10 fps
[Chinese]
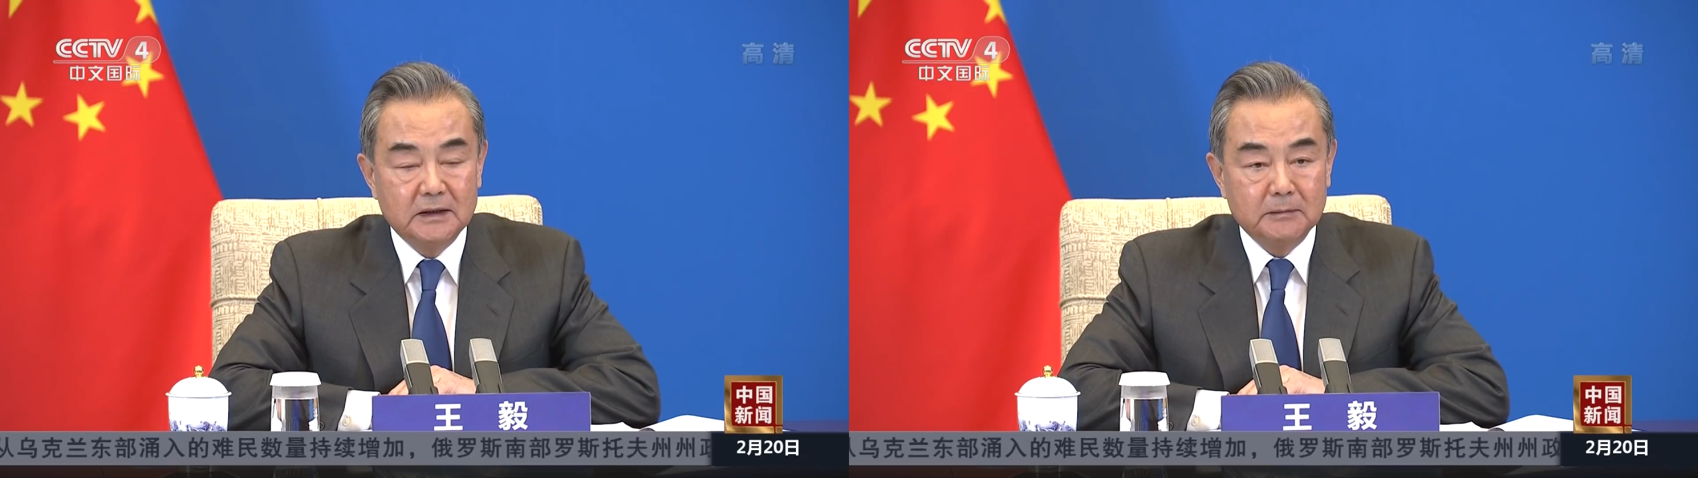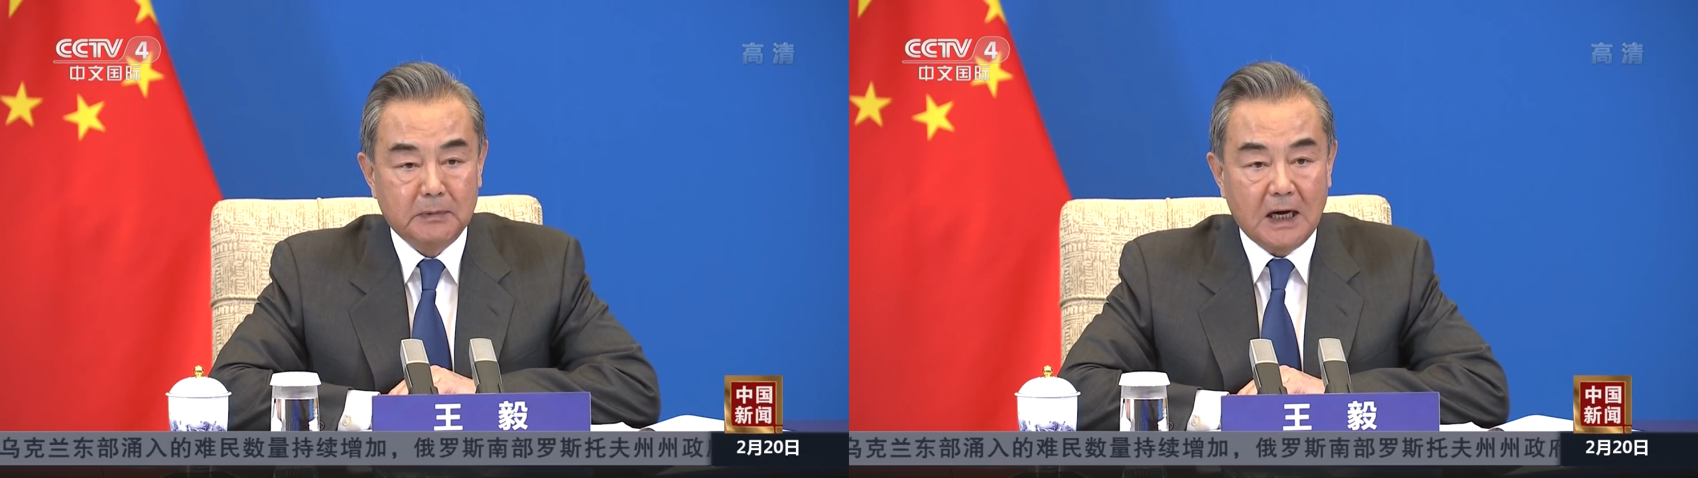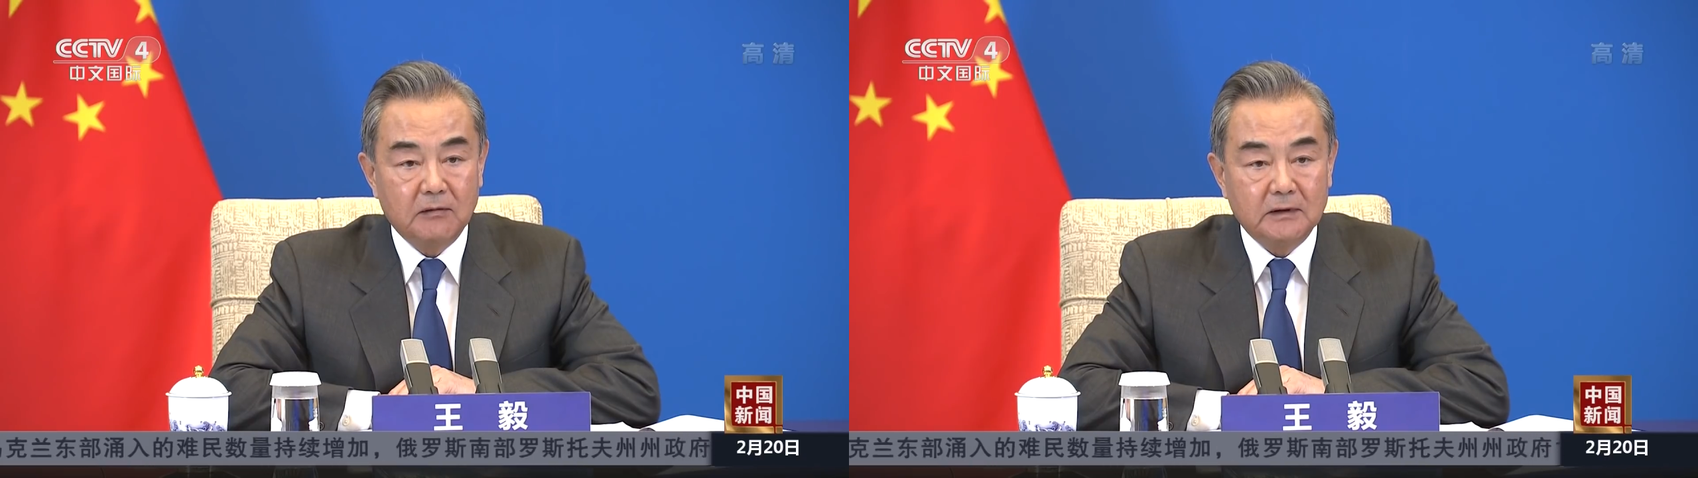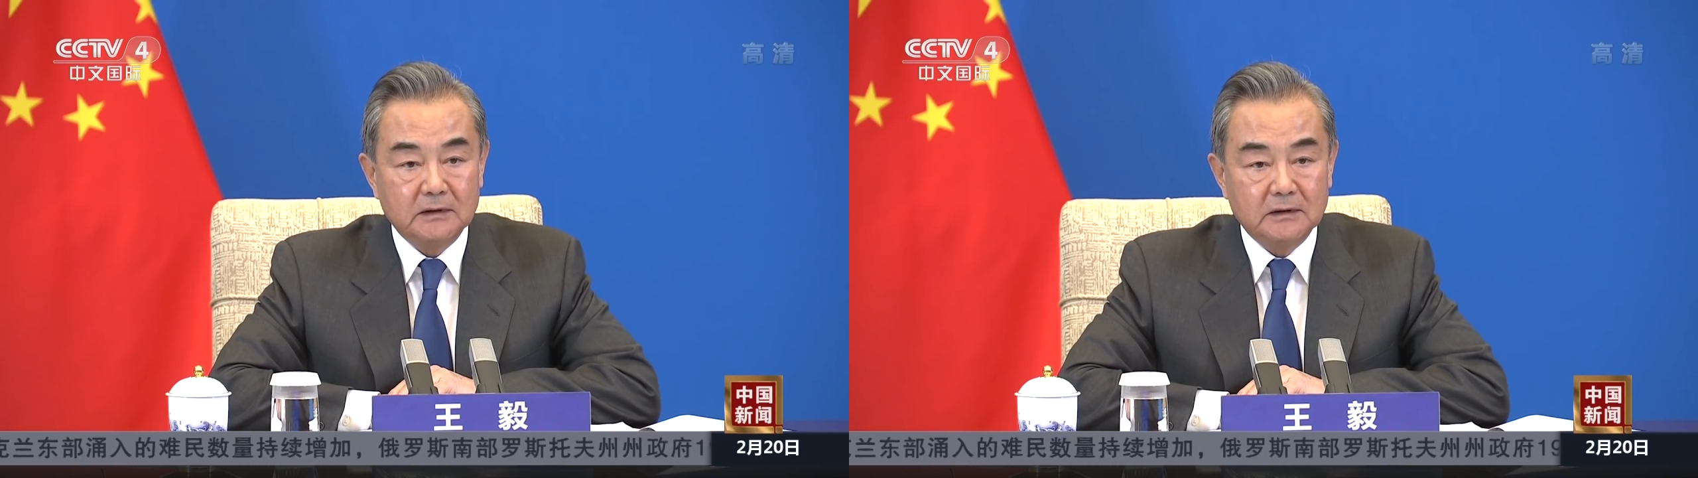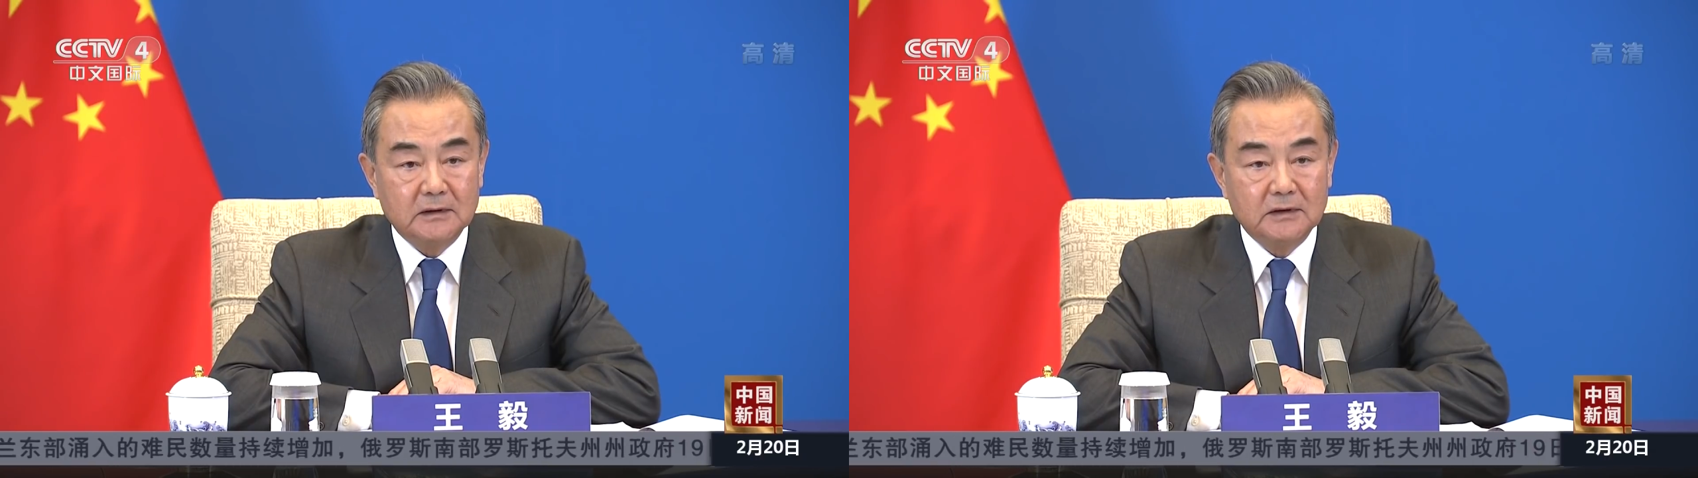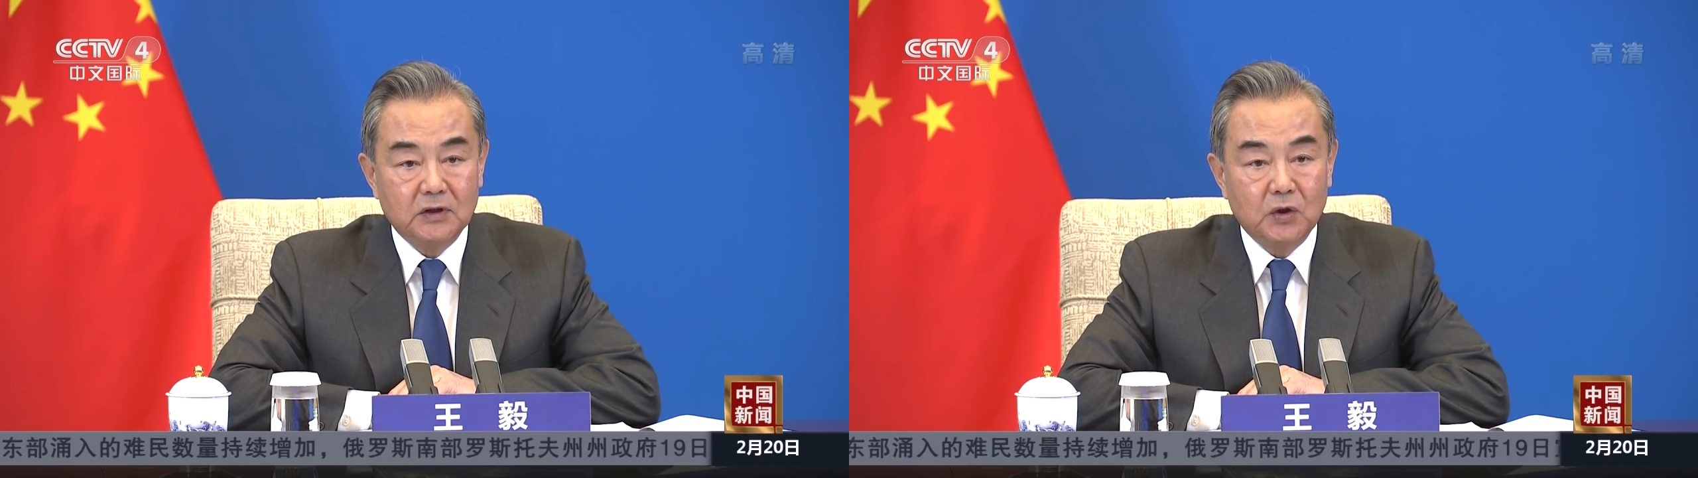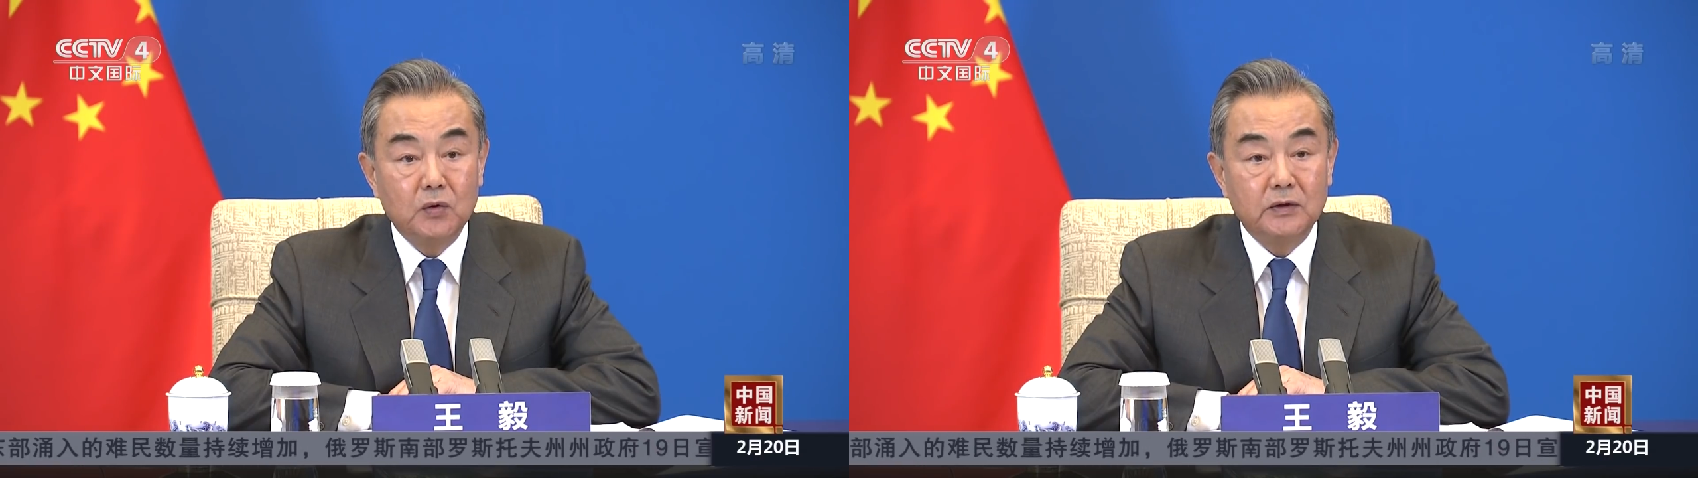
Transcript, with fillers: 把稳互